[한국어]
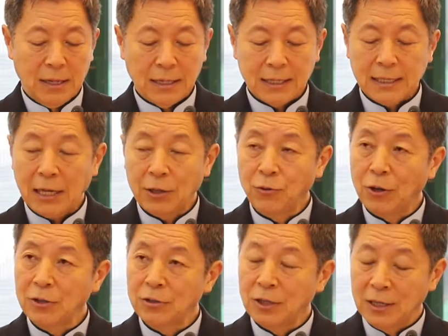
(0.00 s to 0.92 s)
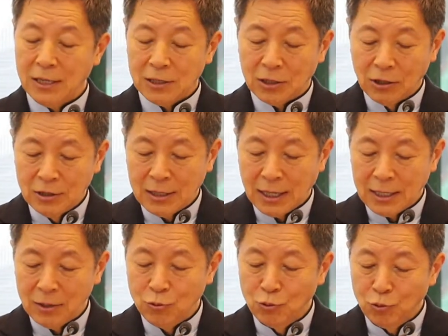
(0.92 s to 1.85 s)
그러니까 사도행전의
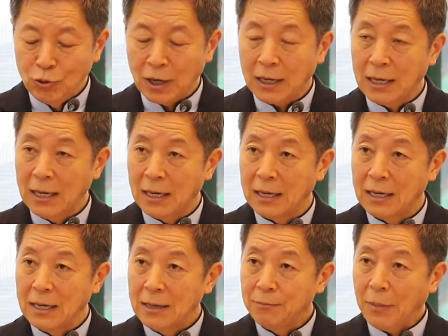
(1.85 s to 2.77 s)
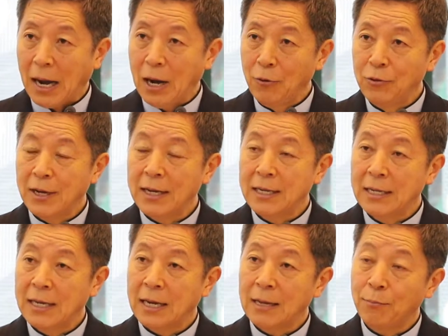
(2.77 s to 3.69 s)
저자인 누가가 바울의
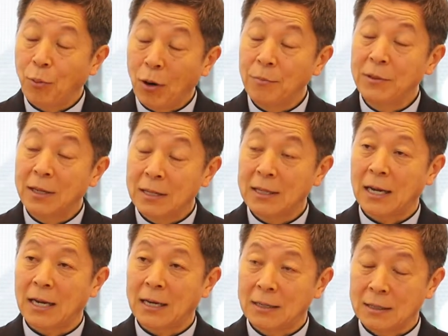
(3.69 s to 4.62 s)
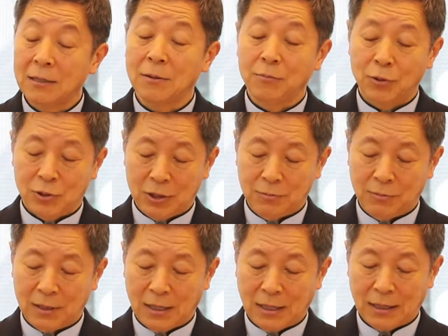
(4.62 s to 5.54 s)
일행에 포함되어 있다 하는 그런
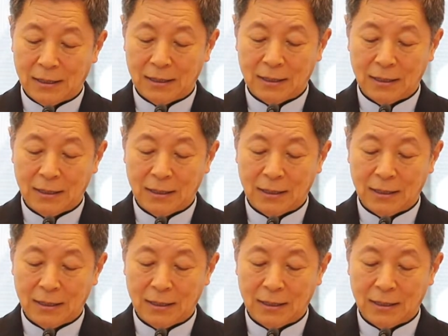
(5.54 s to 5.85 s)
표시입니다.